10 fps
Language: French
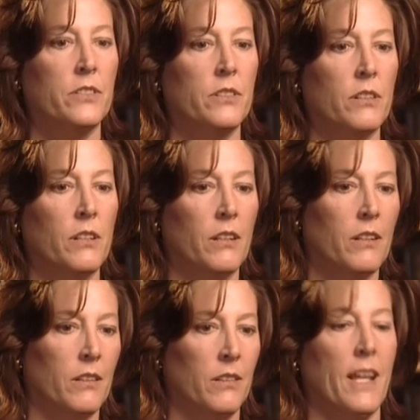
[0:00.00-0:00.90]
en a été
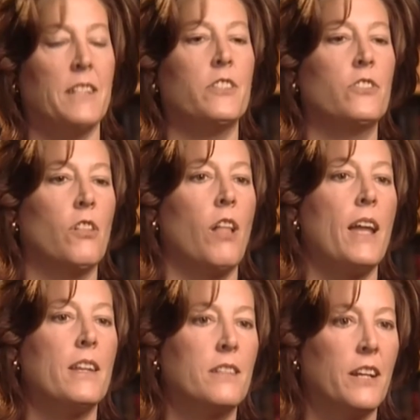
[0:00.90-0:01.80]
ravi et il a
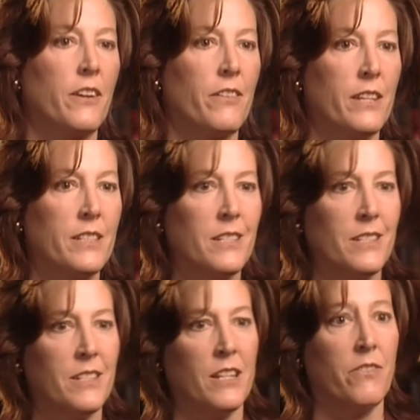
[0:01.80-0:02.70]
demandé à sa mère de
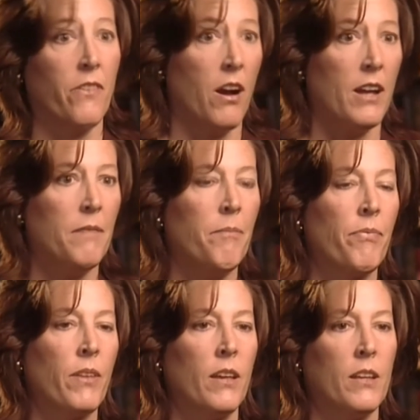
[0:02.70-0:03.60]
l'accompagner.
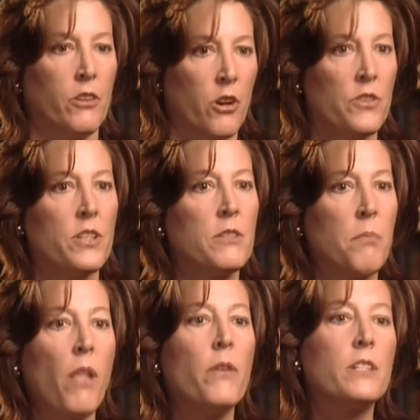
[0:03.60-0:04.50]
Là, elle
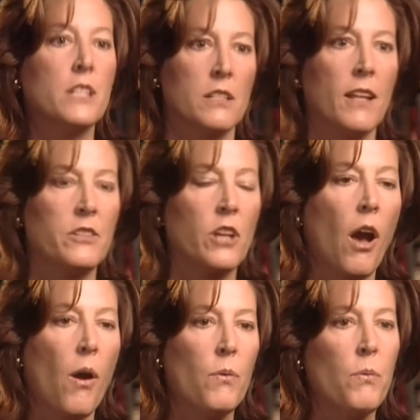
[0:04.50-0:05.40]
lui a répondu
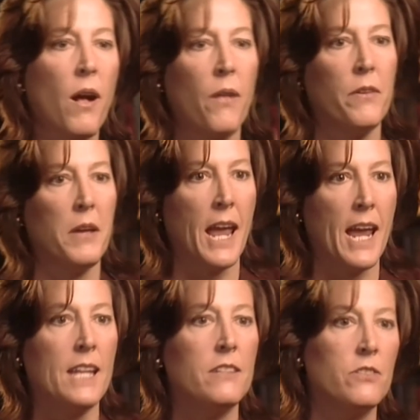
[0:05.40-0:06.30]
C'est à toi d'y aller.
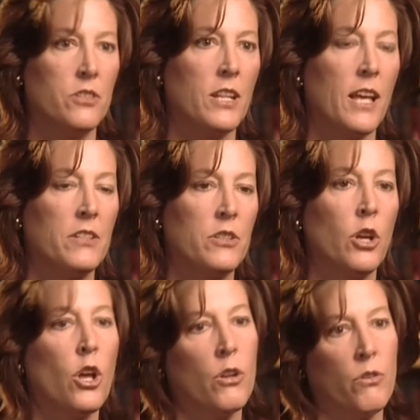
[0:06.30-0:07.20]
Et Lance s'est
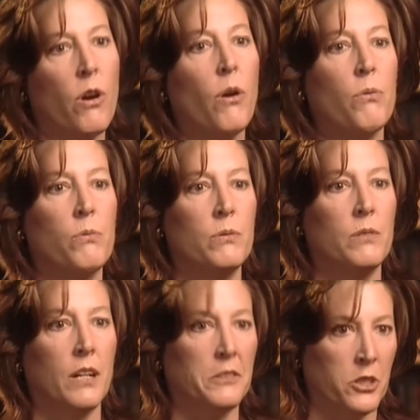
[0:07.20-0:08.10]
tourné vers elle en
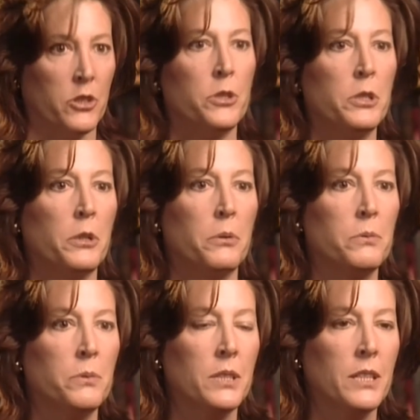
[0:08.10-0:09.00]
rétorquant Non, je ne
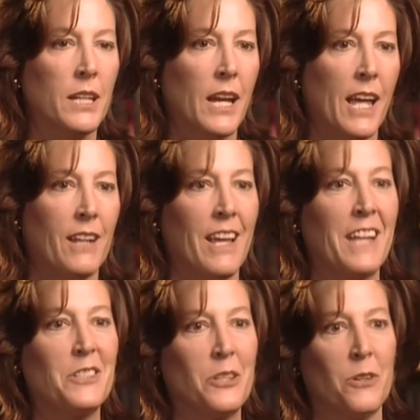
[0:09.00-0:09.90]
suis pas du genre à
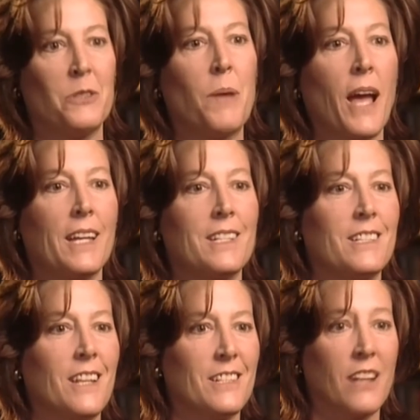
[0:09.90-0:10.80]
faire attendre ma mère à la
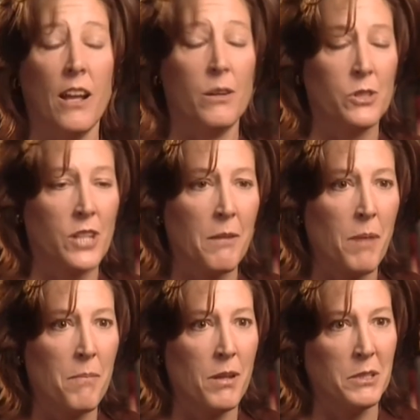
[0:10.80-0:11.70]
sortie.
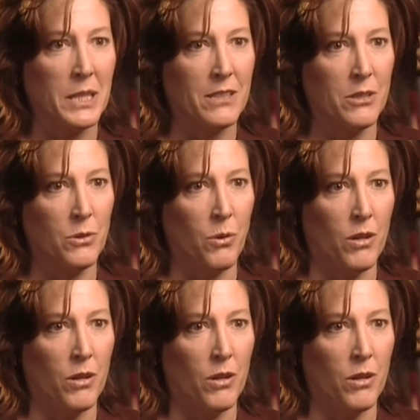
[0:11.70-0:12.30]
Et